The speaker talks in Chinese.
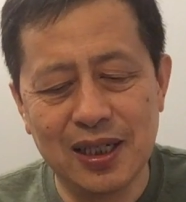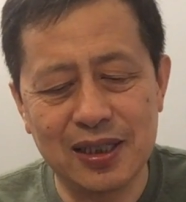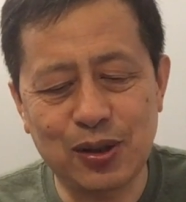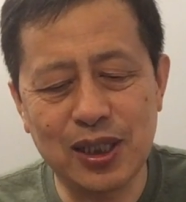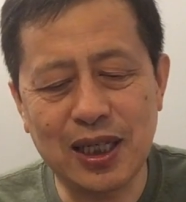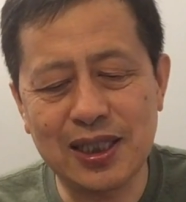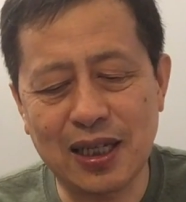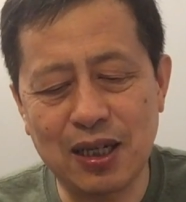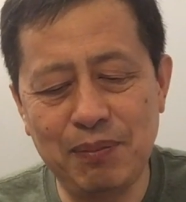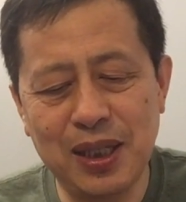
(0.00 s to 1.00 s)
所以他
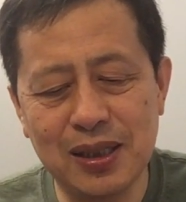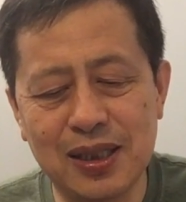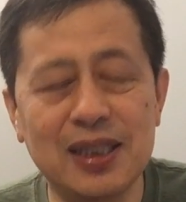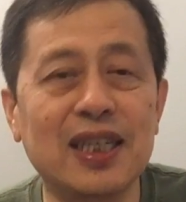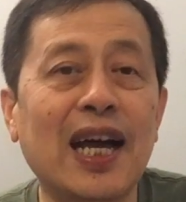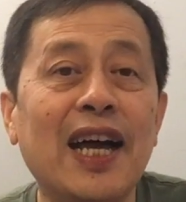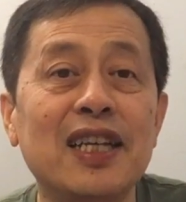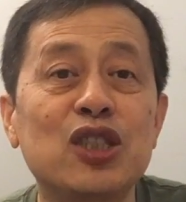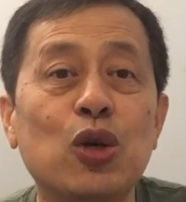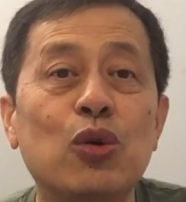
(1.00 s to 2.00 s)
讲了“名字已
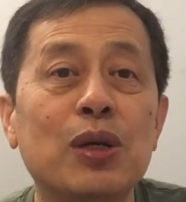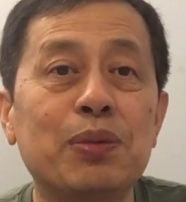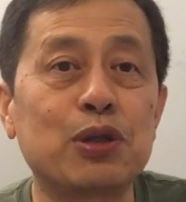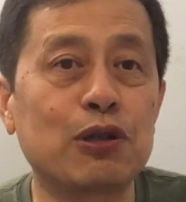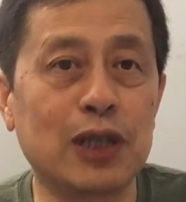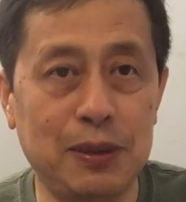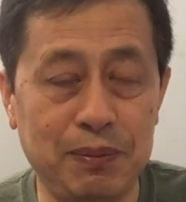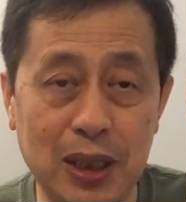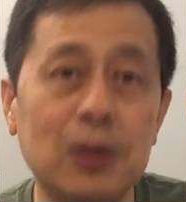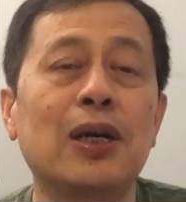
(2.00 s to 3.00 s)
开就回不去了”，
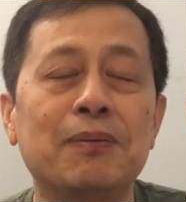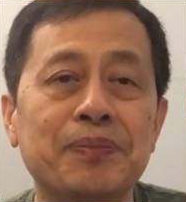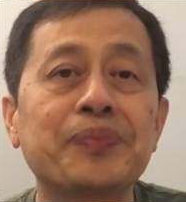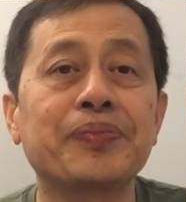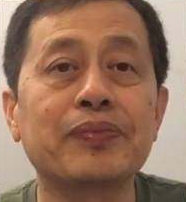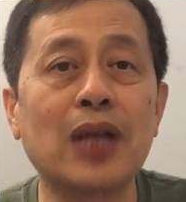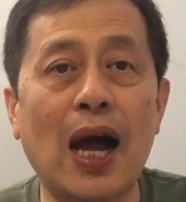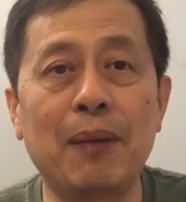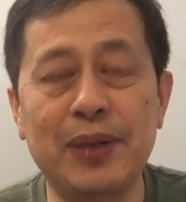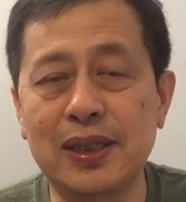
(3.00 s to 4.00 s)
没错
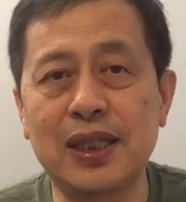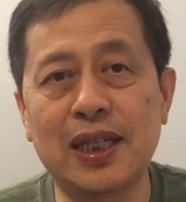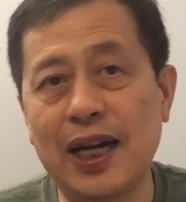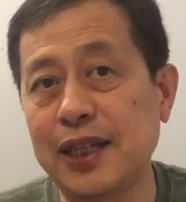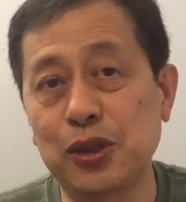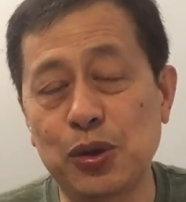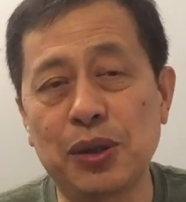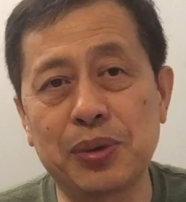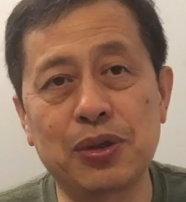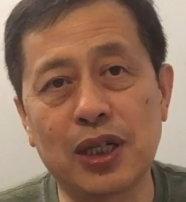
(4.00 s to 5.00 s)
啊，名字已开就回
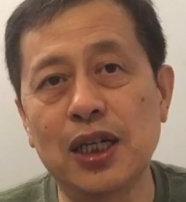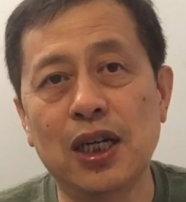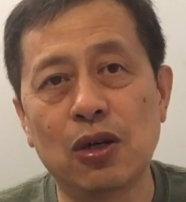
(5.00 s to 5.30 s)
不去了。